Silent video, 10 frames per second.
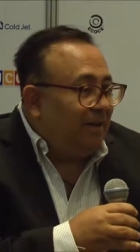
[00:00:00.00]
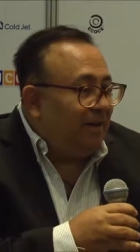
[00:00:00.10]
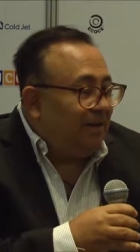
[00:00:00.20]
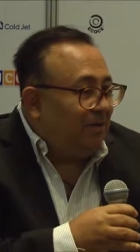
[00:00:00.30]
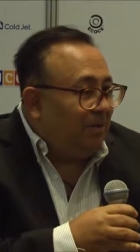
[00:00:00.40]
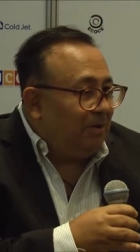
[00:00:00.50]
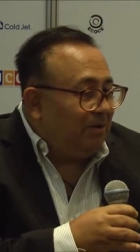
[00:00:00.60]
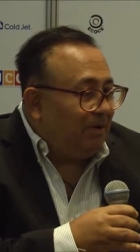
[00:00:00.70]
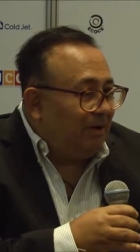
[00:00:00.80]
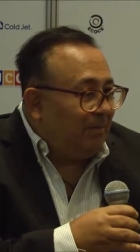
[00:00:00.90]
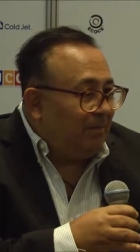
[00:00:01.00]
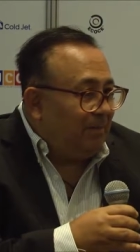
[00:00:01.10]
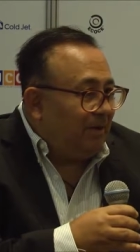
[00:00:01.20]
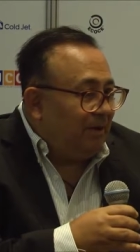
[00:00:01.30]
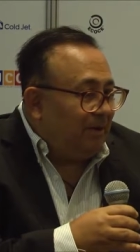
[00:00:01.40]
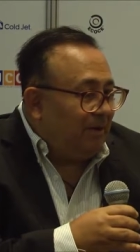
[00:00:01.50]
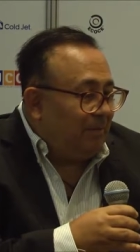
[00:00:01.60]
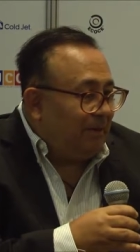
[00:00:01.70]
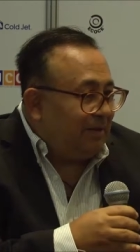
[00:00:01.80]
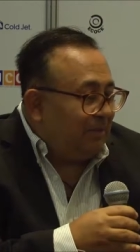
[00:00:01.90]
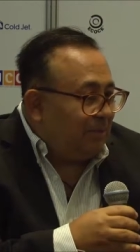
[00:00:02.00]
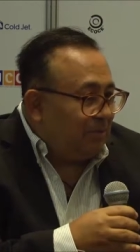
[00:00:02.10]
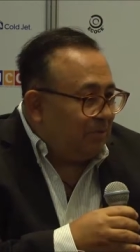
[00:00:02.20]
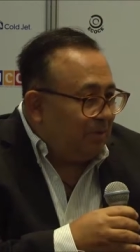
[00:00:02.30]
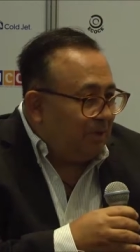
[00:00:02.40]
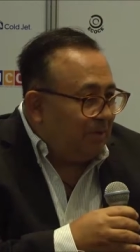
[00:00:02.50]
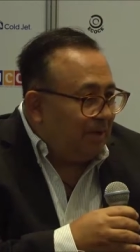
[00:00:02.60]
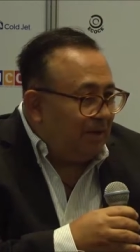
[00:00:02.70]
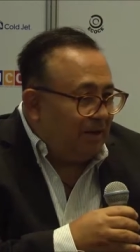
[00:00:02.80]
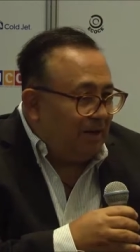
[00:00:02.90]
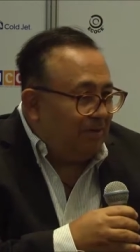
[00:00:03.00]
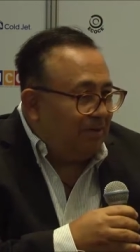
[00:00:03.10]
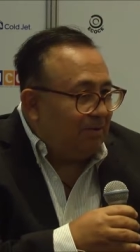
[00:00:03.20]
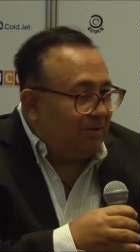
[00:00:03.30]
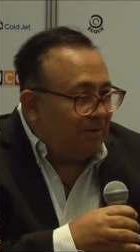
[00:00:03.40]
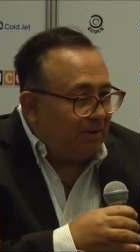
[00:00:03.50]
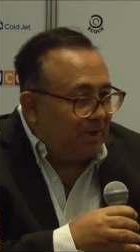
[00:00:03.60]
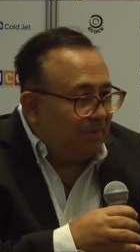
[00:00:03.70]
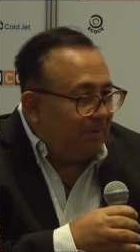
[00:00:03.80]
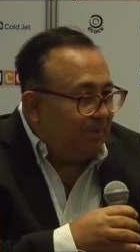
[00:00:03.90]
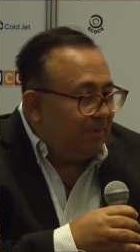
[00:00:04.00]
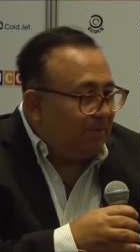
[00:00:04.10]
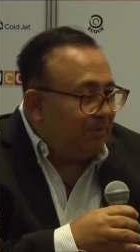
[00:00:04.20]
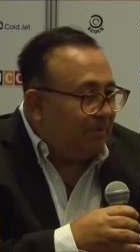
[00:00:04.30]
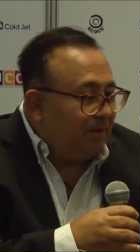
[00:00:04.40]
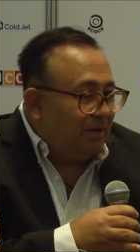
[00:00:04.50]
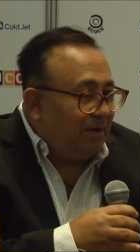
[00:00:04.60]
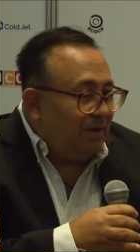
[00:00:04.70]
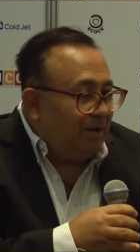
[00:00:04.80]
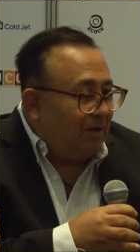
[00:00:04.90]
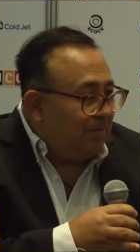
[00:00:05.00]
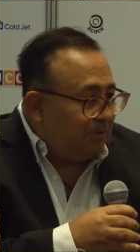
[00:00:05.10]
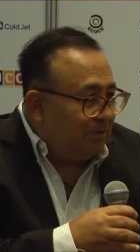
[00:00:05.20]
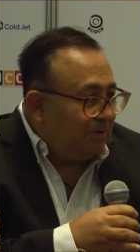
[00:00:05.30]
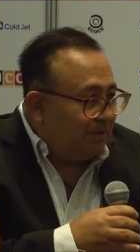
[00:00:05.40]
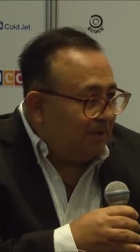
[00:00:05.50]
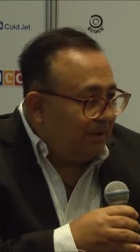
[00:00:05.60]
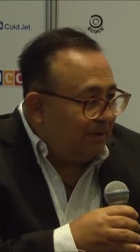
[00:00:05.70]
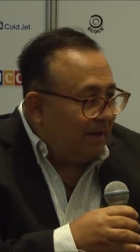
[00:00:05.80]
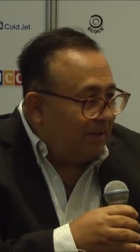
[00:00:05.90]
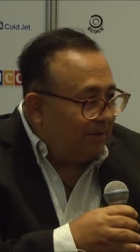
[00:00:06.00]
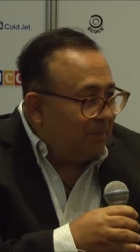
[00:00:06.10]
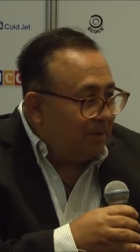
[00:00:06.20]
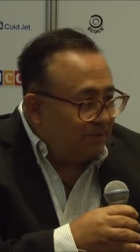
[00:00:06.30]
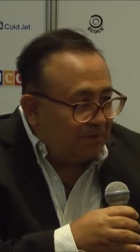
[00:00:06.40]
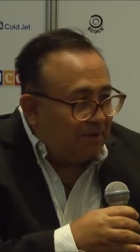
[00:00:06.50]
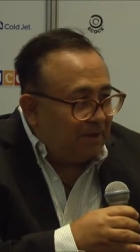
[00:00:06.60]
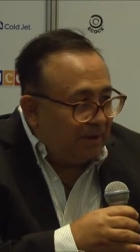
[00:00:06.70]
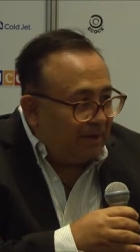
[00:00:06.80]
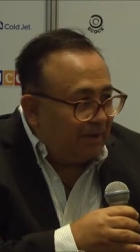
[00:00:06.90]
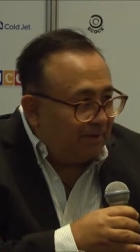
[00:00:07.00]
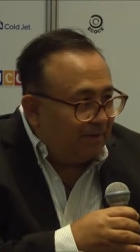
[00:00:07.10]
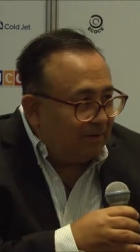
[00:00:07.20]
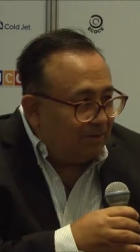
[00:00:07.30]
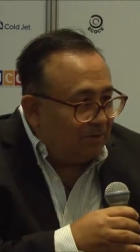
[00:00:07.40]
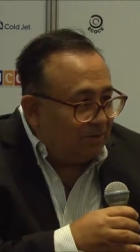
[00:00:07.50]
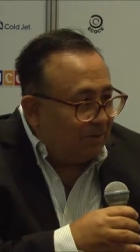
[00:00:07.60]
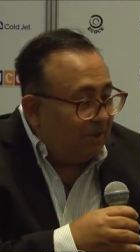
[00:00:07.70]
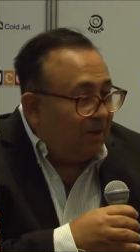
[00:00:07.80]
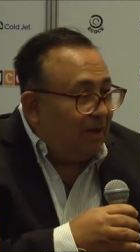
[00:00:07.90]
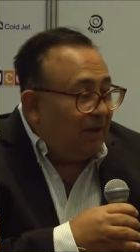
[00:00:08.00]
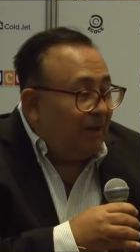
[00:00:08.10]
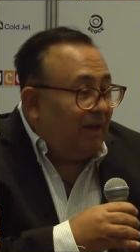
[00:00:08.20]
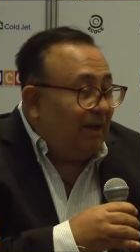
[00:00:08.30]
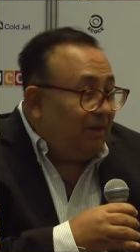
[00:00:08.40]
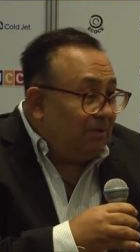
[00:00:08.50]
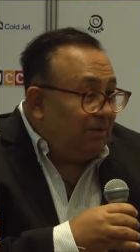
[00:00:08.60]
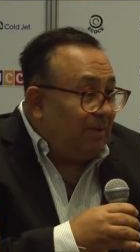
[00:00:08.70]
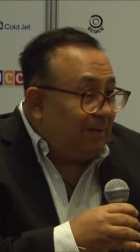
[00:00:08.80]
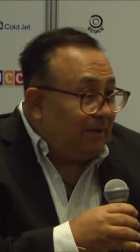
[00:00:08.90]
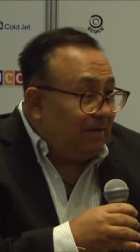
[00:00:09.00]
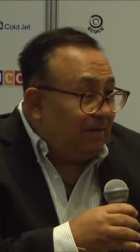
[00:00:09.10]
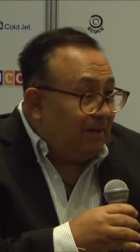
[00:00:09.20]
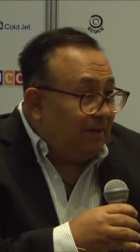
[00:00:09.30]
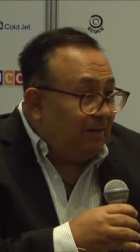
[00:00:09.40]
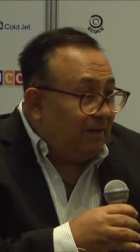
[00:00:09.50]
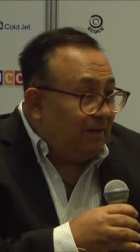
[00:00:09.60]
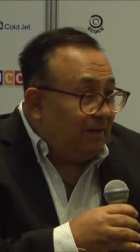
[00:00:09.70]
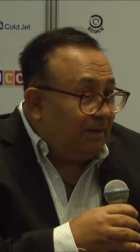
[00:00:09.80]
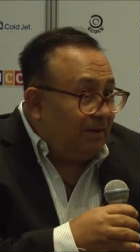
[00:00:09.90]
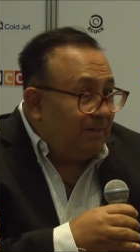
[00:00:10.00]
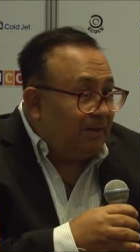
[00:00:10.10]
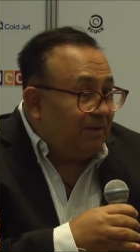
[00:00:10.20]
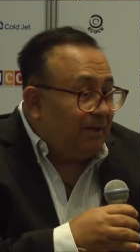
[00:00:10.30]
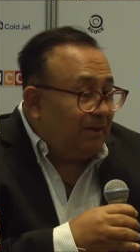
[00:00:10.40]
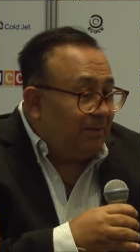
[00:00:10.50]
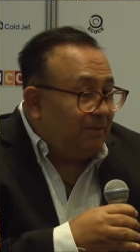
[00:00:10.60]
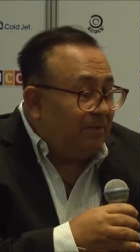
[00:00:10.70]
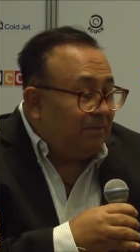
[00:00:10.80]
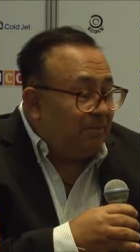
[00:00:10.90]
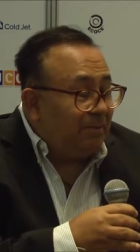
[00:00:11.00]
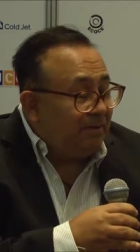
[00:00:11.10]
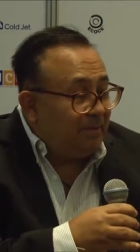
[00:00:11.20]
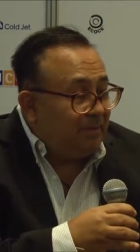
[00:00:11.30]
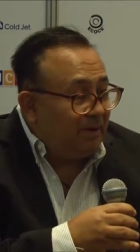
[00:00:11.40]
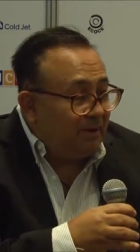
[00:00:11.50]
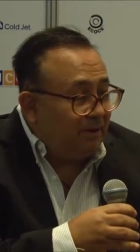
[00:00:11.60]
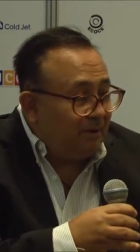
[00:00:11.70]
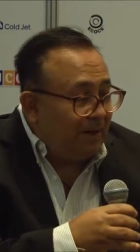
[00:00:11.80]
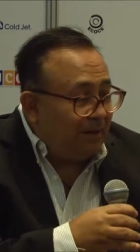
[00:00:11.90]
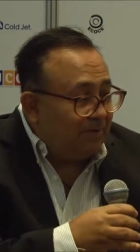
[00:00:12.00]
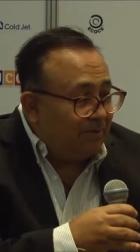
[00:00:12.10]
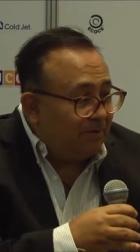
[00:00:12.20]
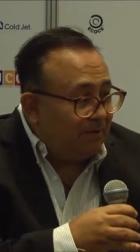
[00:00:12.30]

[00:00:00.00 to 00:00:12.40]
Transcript: en cuanto a eh, la, planta productiva, en cuanto a los equipos, no funciona, hay, una, hay una inversión que hay que hacer con todo esto. Y la última parte de es, la, innovación es un pensamiento a largo plazo,